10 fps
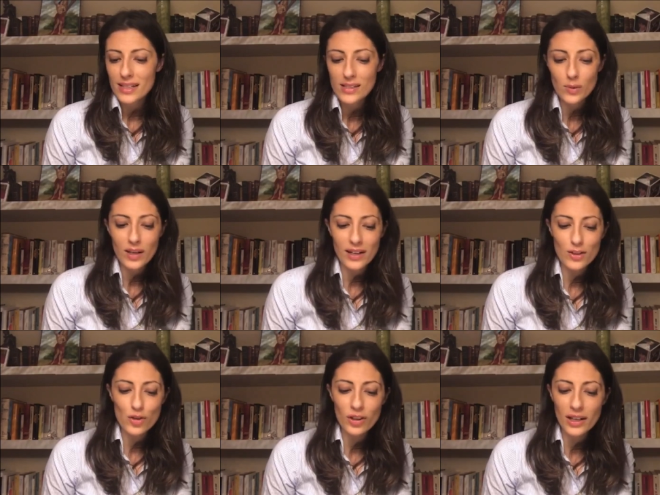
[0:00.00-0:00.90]
senza una
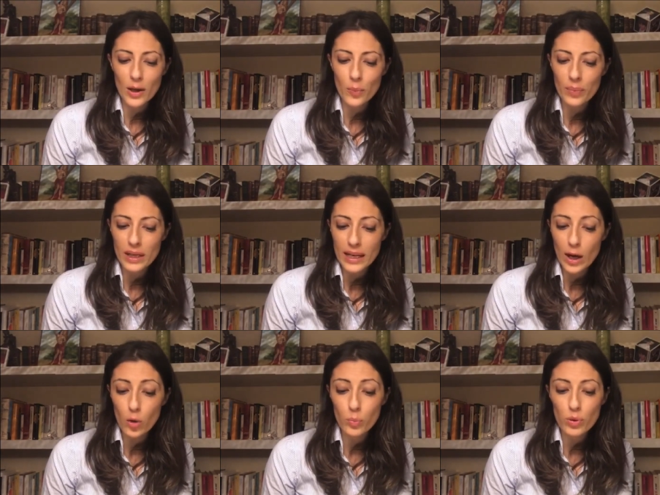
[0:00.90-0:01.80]
ragione né un
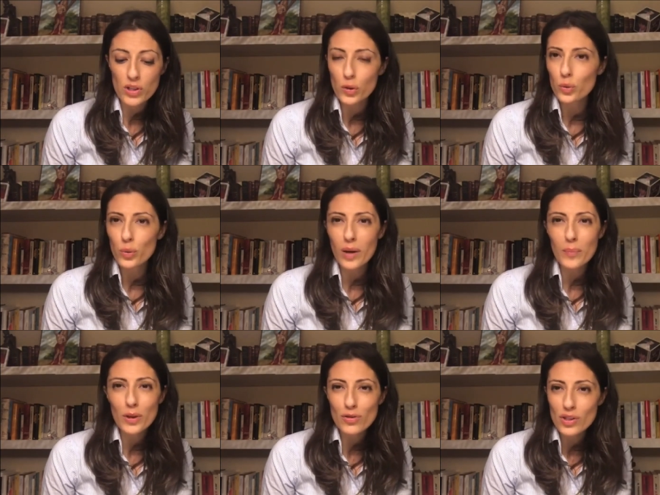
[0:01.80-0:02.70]
perché, oppure sotto una
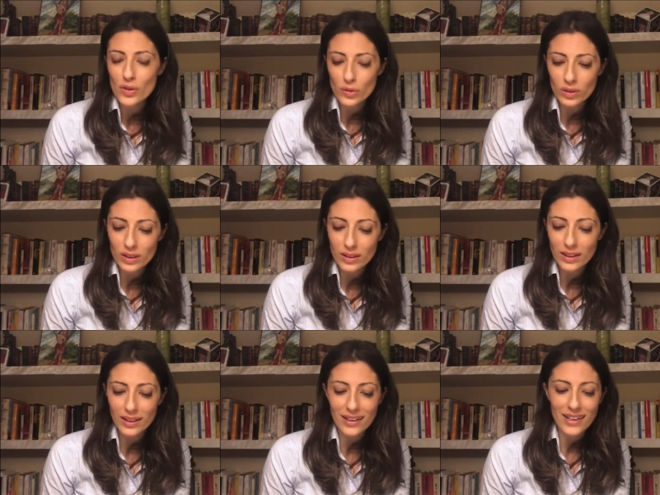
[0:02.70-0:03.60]
pioggia
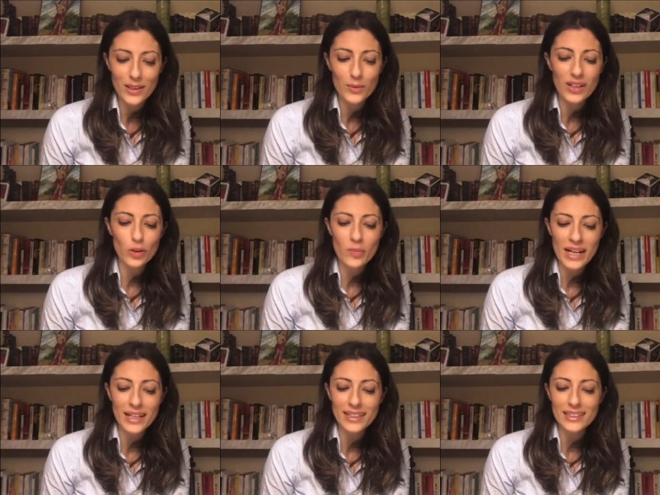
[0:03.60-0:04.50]
sottile in una
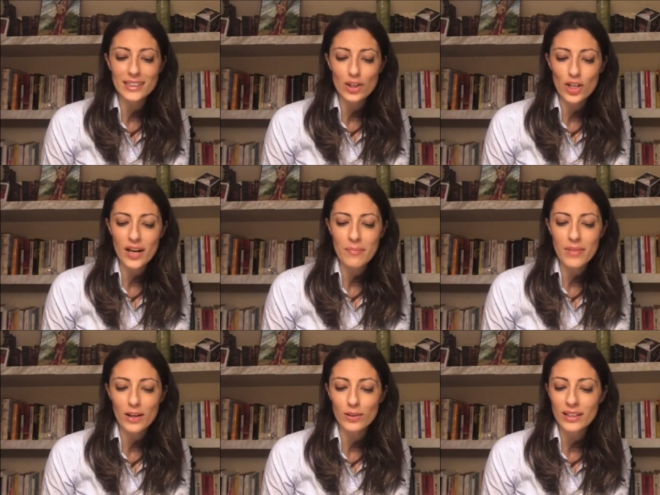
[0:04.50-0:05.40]
domenica di
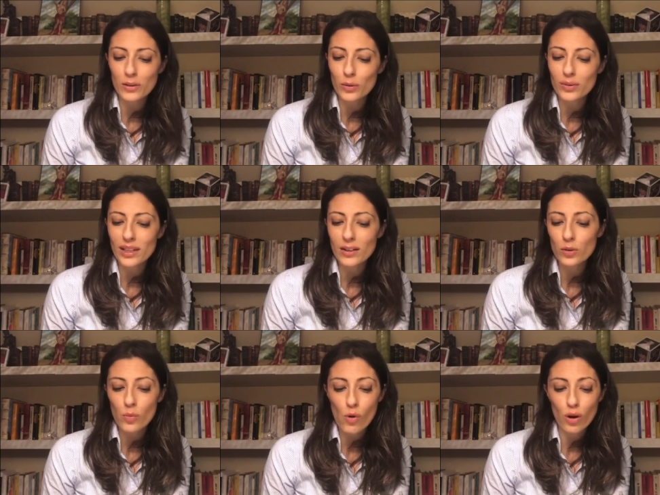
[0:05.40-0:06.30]
dicembre o dentro un
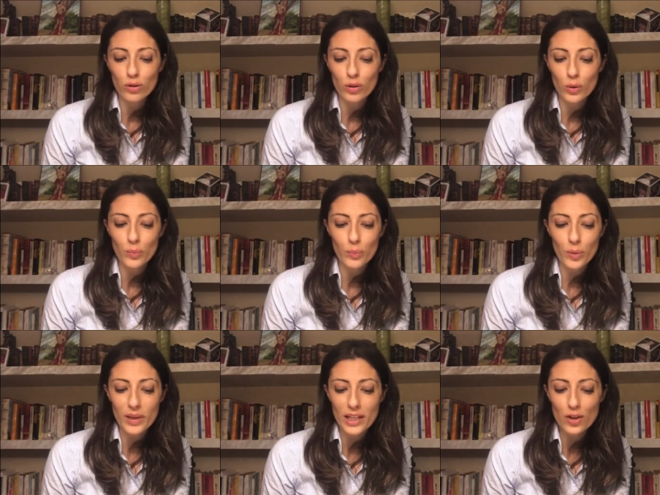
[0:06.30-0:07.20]
teatro vuoto in un
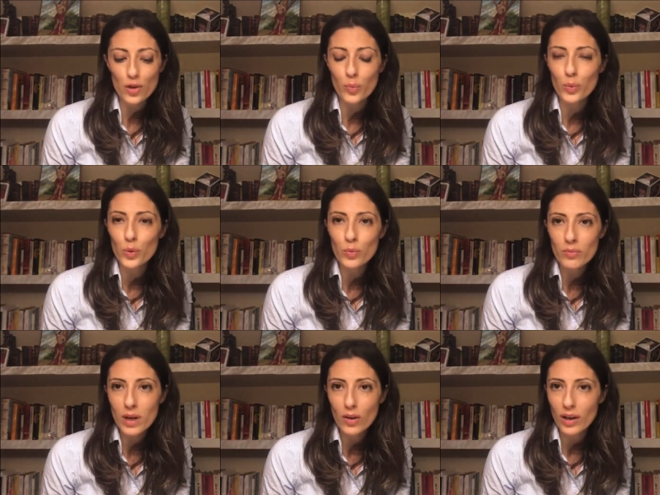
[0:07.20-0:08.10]
pomeriggio
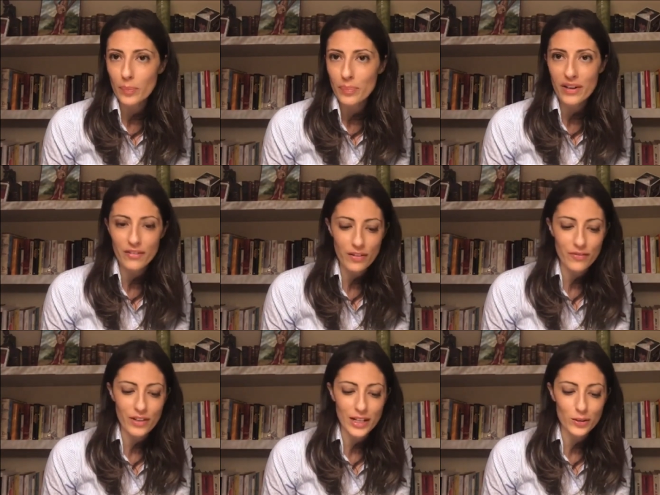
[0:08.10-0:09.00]
plumbeo e, pre- e
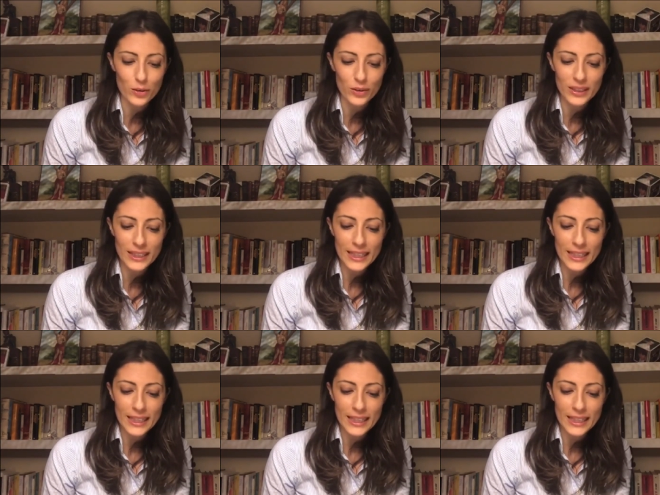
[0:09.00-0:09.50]
freddo.